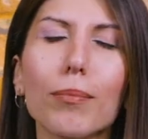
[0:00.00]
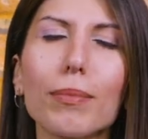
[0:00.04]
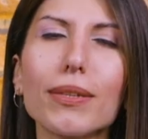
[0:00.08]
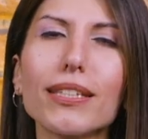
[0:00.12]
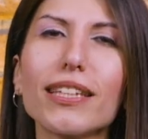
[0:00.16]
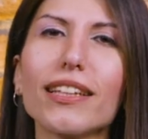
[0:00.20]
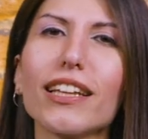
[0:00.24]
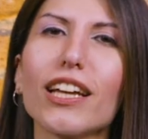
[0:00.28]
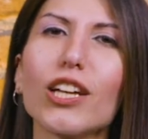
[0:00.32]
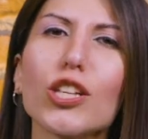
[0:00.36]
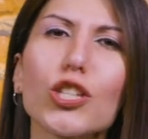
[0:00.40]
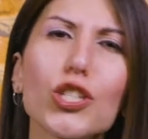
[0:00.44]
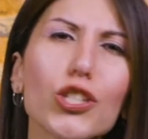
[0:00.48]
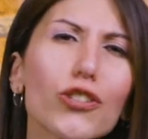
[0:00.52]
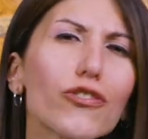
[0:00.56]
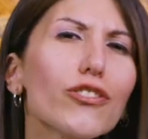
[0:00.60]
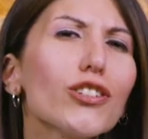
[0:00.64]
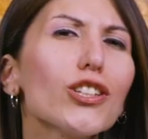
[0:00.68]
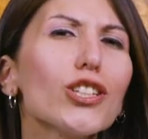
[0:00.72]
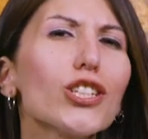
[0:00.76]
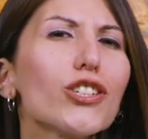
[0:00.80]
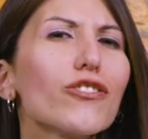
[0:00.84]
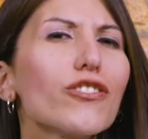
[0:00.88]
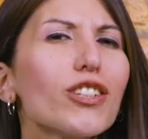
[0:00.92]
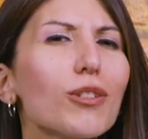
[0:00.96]
Mesela
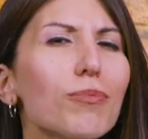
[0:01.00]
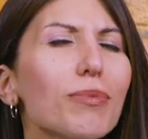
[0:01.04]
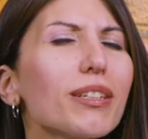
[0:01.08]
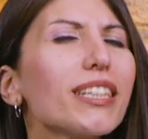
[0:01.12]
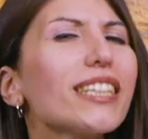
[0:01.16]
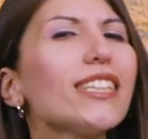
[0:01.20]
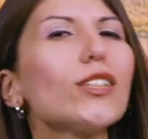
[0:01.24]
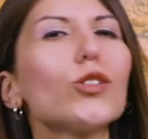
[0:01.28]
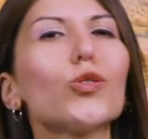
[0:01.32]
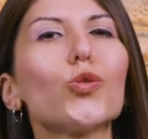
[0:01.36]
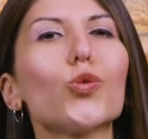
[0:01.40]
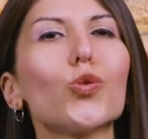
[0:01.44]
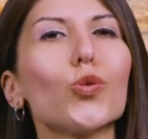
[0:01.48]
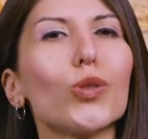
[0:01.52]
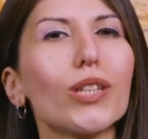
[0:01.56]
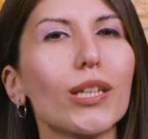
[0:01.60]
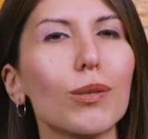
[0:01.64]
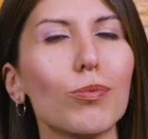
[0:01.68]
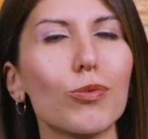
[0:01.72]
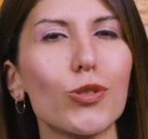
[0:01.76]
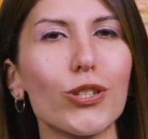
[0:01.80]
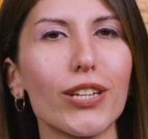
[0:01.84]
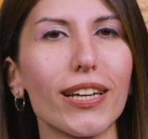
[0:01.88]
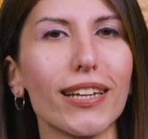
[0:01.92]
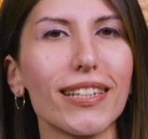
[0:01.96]
cıvıl cıvıl bir kır düğünü
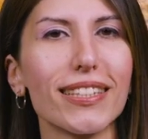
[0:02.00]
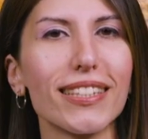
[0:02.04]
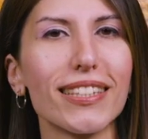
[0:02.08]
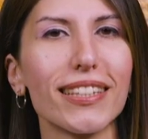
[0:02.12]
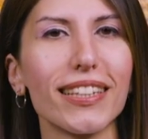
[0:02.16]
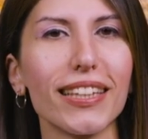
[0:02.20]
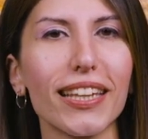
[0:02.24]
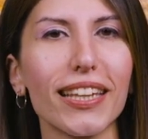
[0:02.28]
yapacaksın